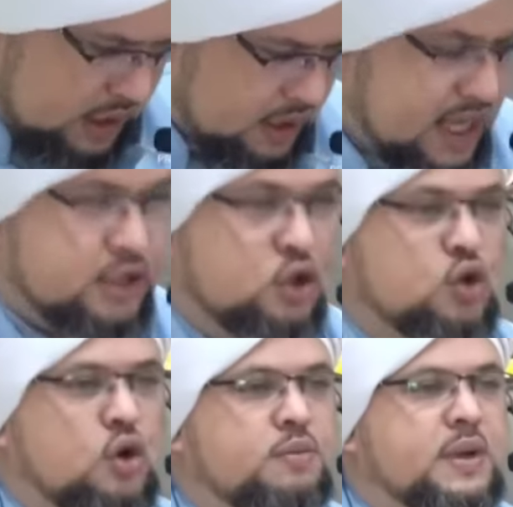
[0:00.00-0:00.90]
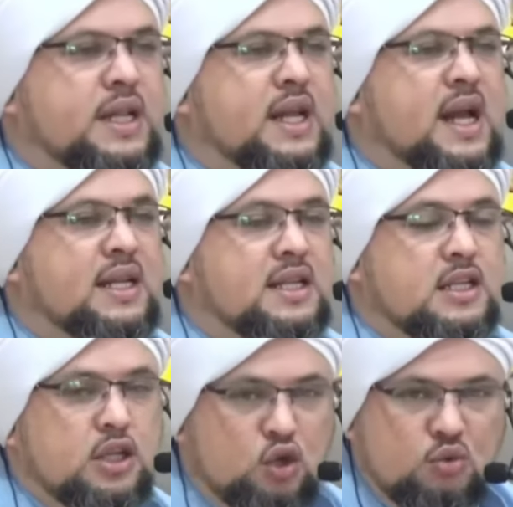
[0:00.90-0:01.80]
nggak cukup kita
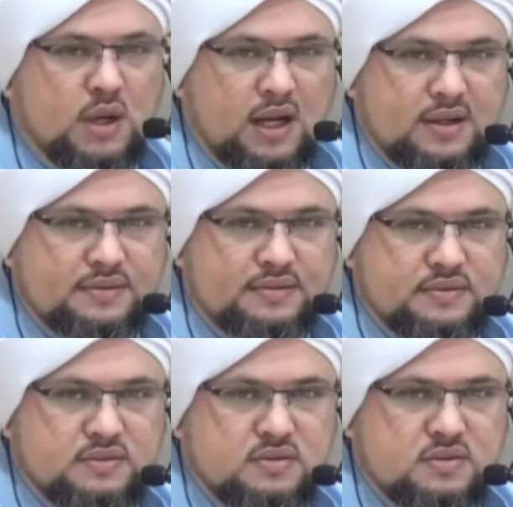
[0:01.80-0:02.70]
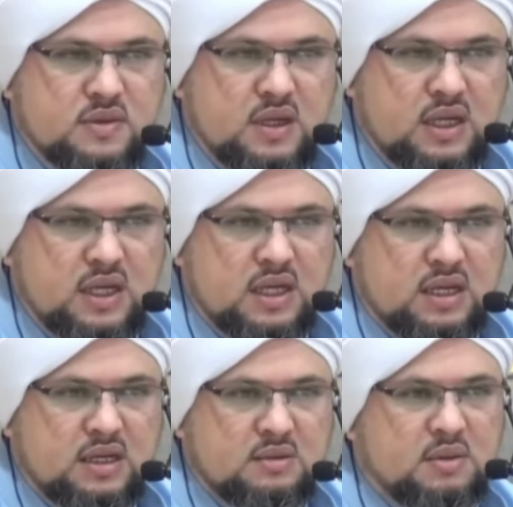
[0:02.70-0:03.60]
ngaji di rumah
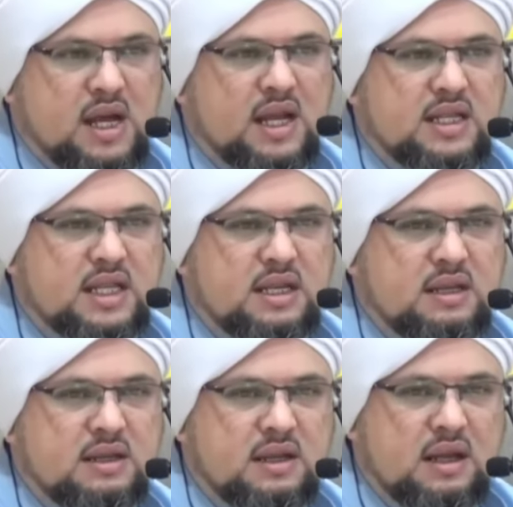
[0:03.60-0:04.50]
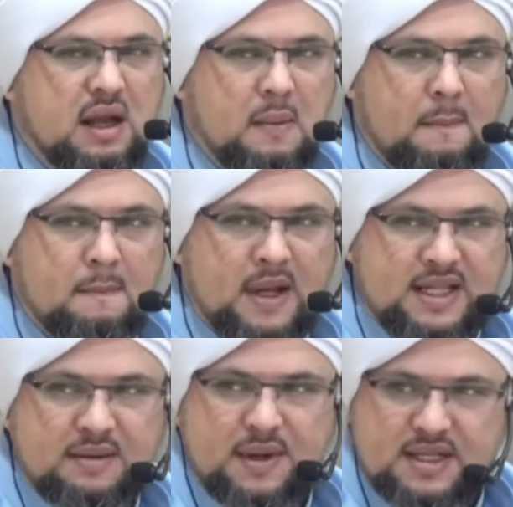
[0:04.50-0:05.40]
mengaji
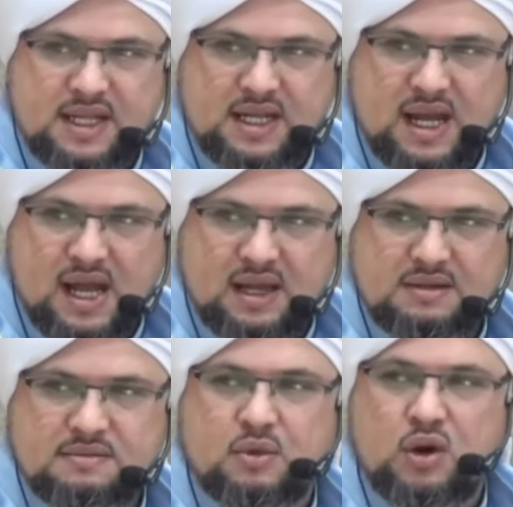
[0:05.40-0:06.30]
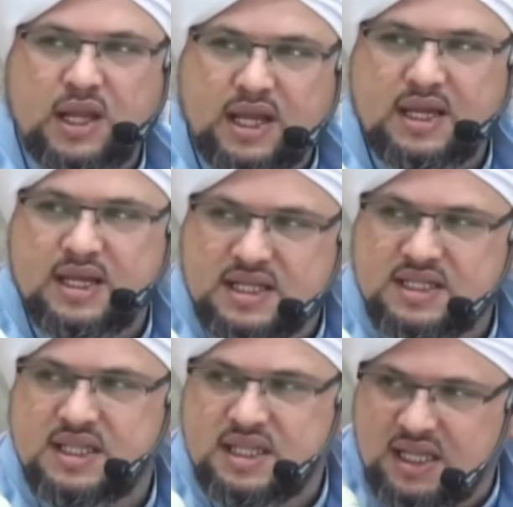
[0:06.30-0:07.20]
matematika boleh
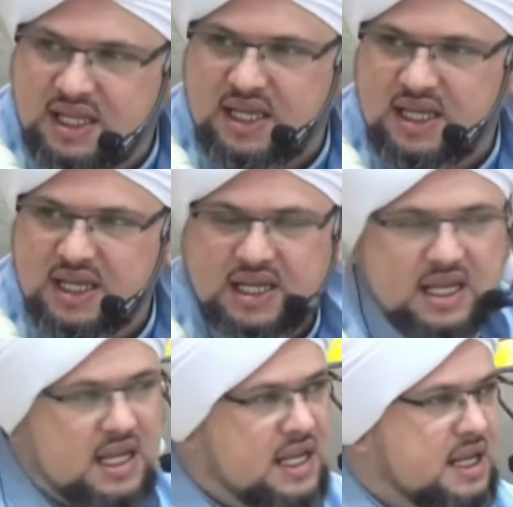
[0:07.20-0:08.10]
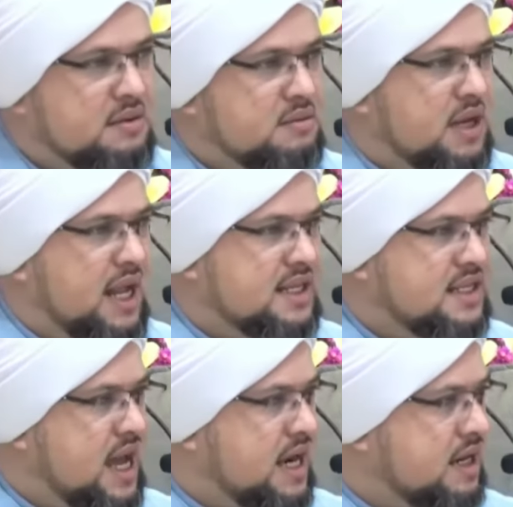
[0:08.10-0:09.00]
kita sendiri
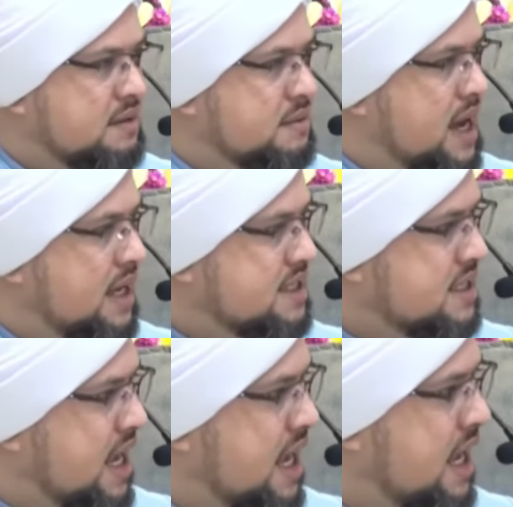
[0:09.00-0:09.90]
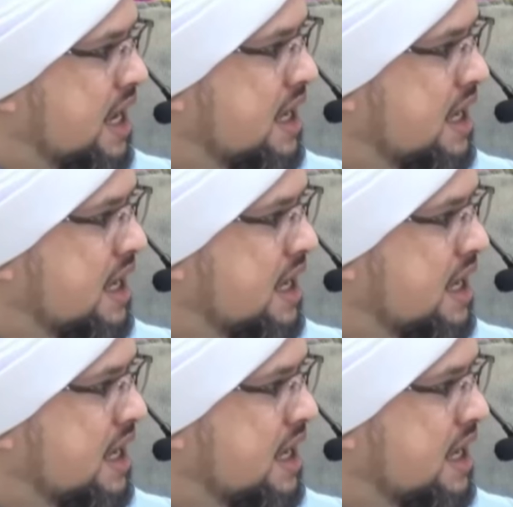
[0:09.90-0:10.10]
belajar bahasa